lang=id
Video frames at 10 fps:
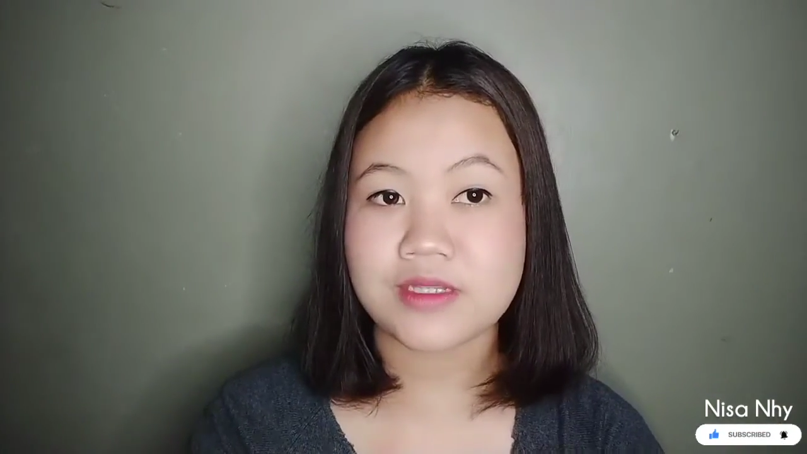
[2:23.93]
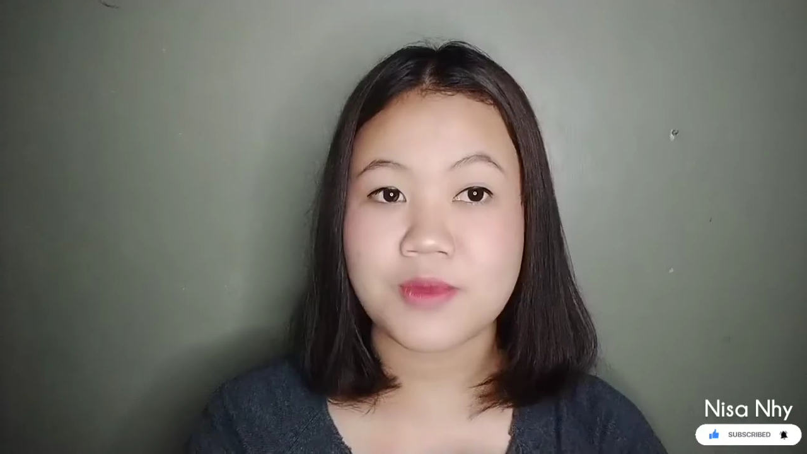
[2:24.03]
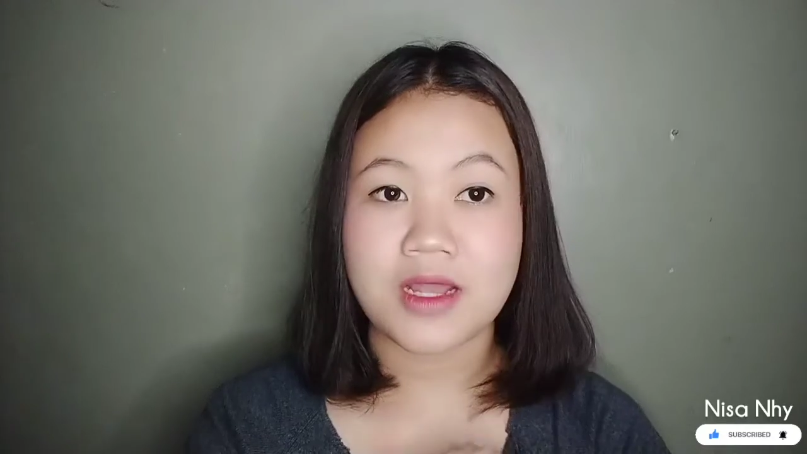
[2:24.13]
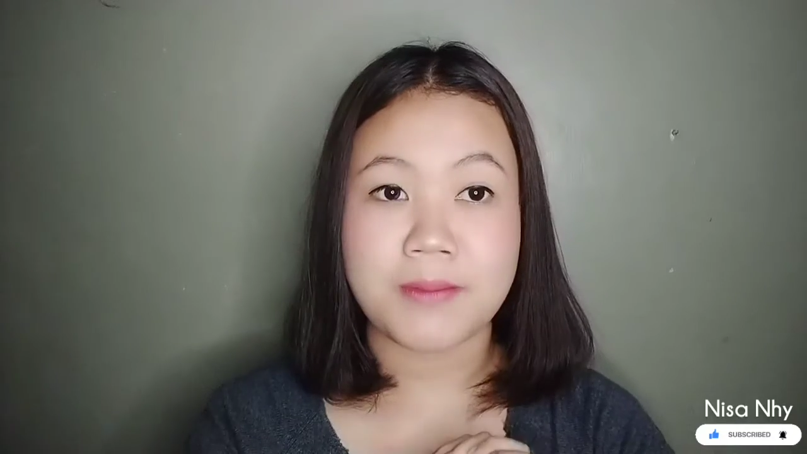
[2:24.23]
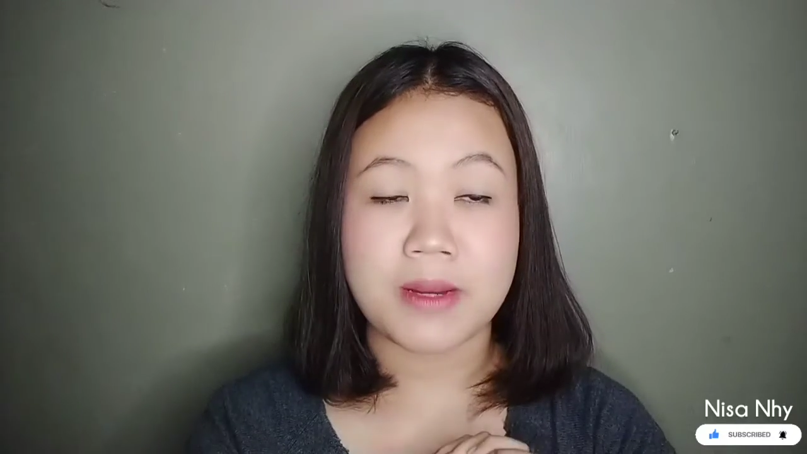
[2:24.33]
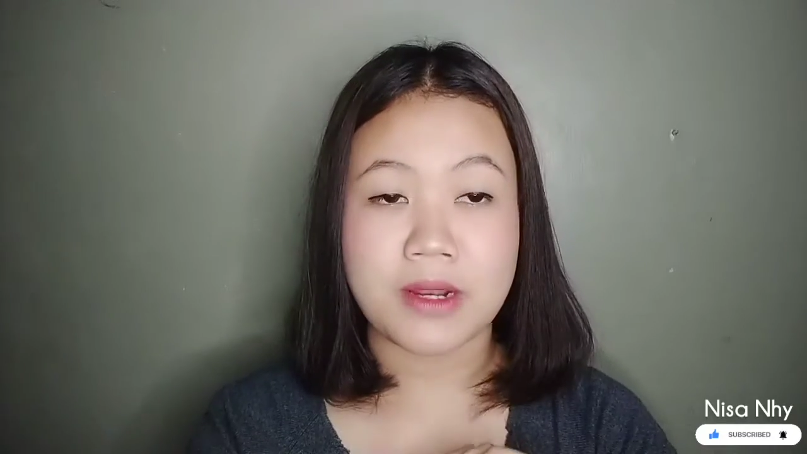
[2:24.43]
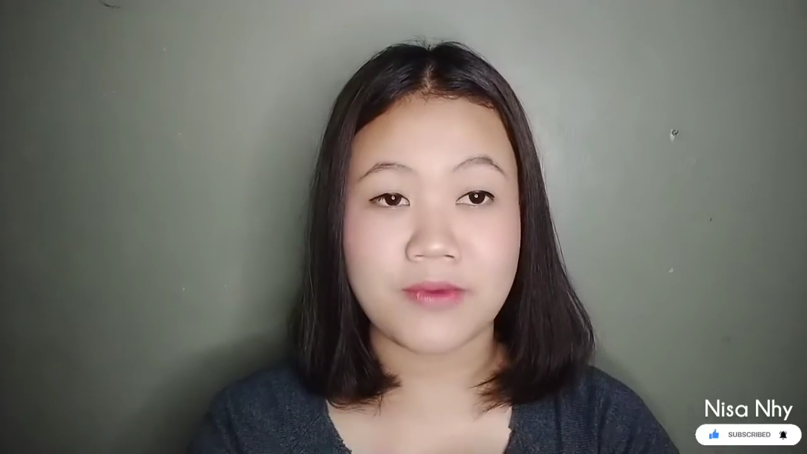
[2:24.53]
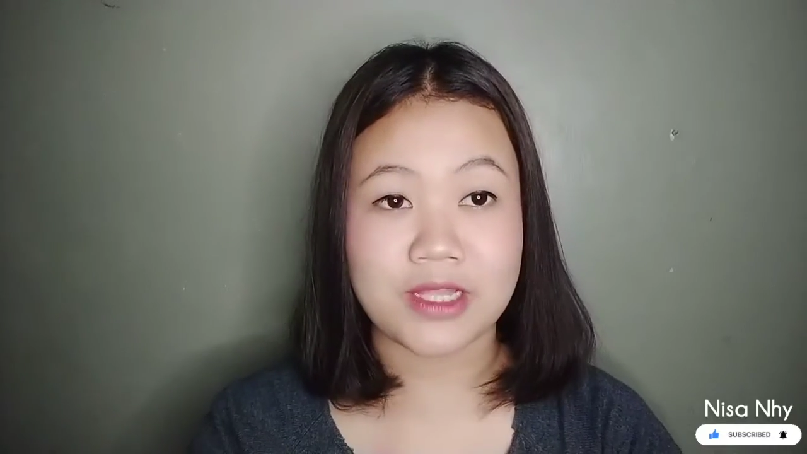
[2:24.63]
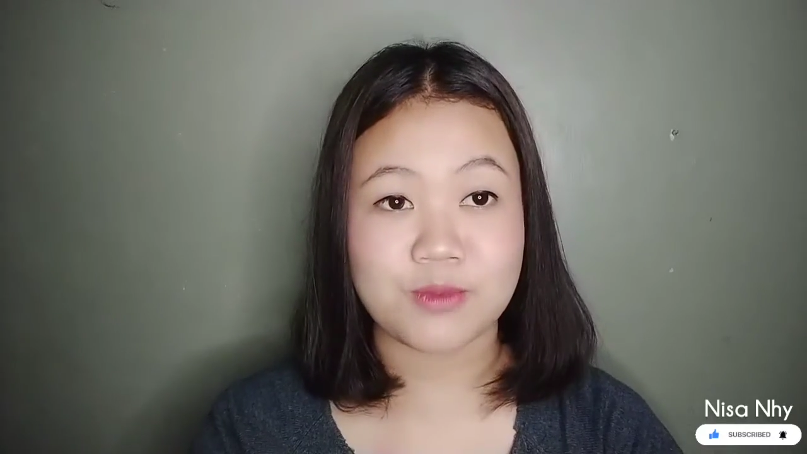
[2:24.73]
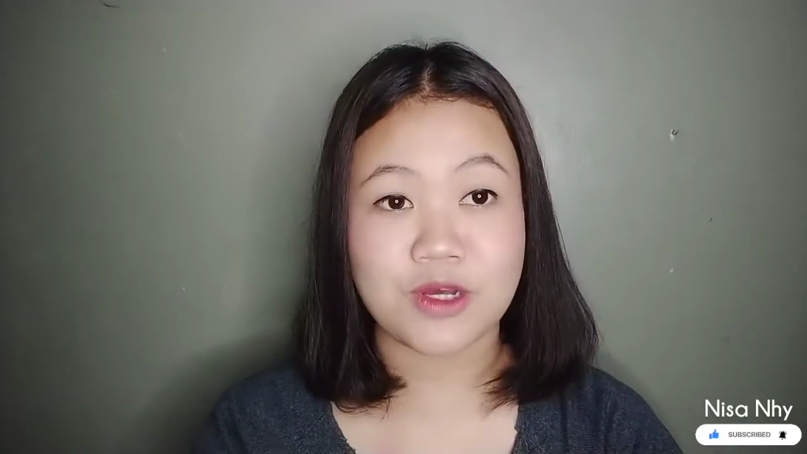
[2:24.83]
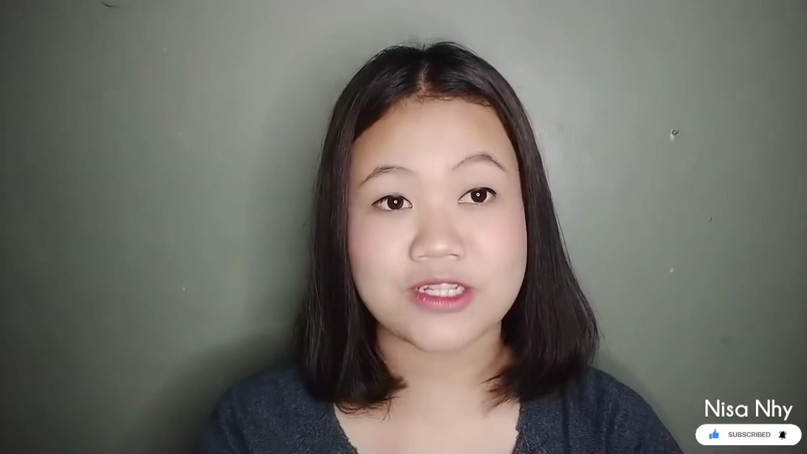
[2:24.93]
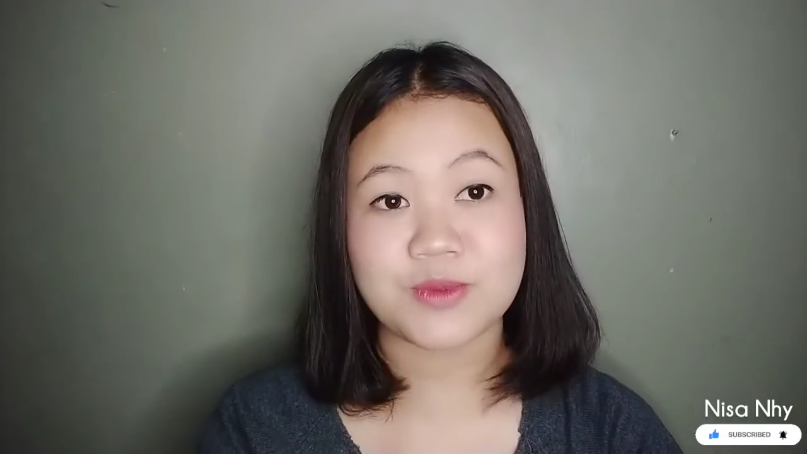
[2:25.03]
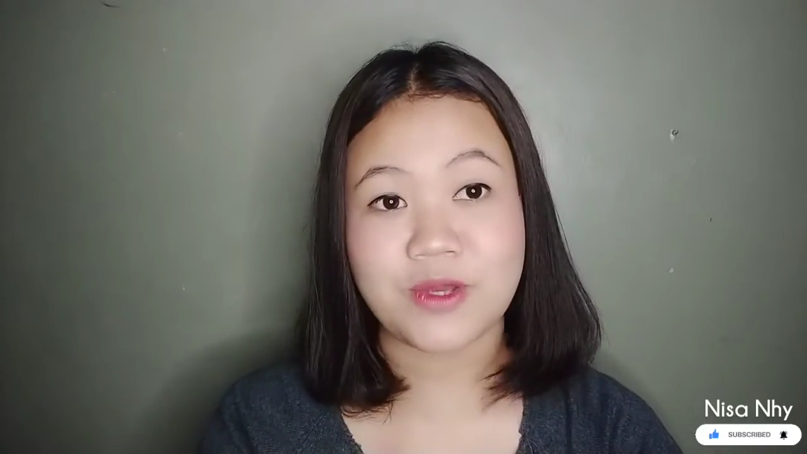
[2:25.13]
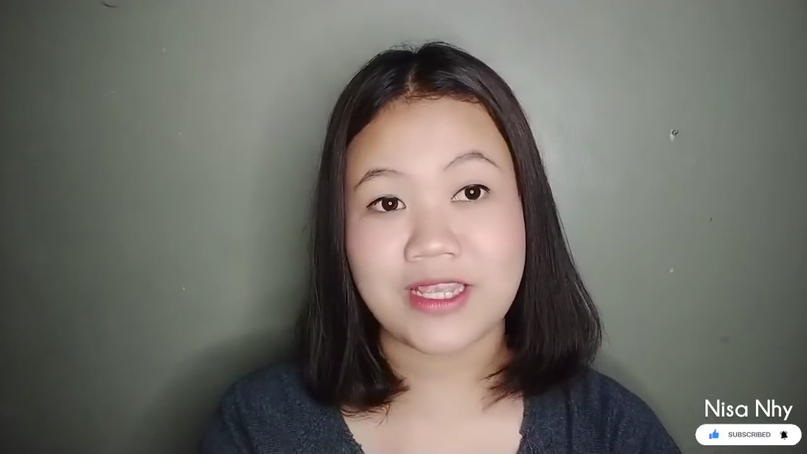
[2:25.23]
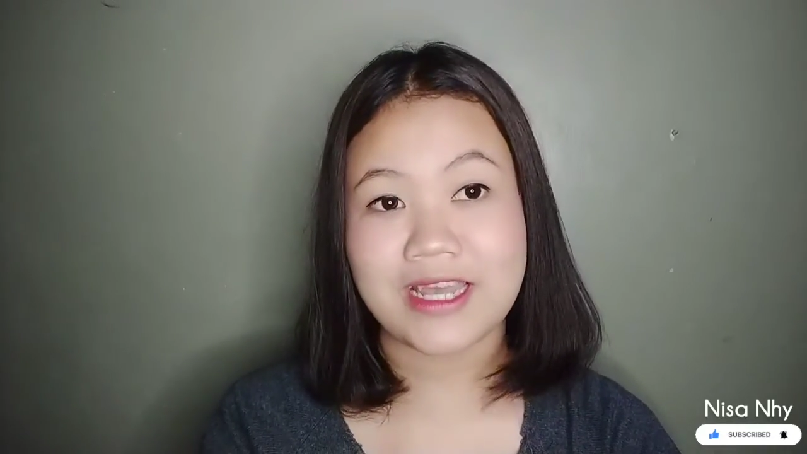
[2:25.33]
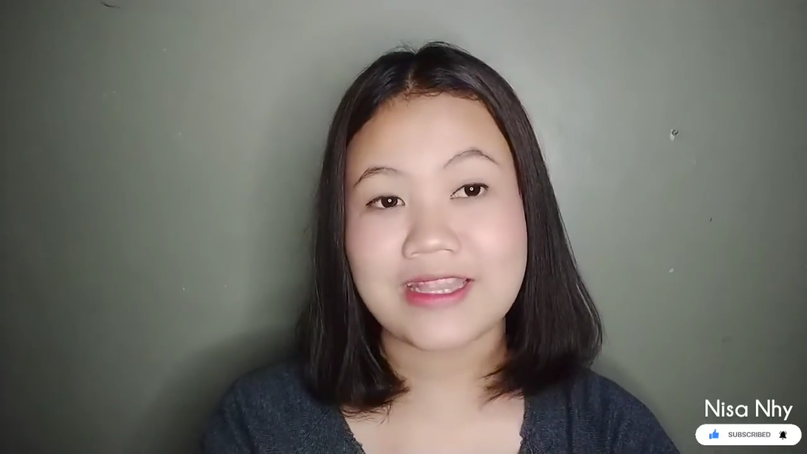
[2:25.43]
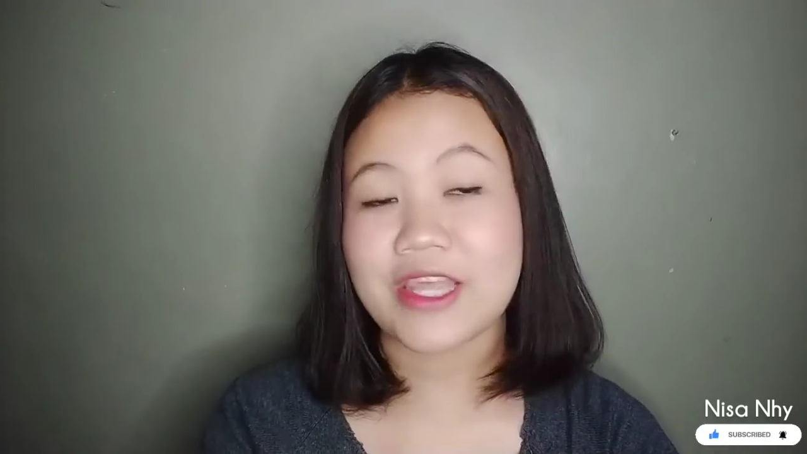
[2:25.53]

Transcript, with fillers: Semoga bermanfaat buat semuanya.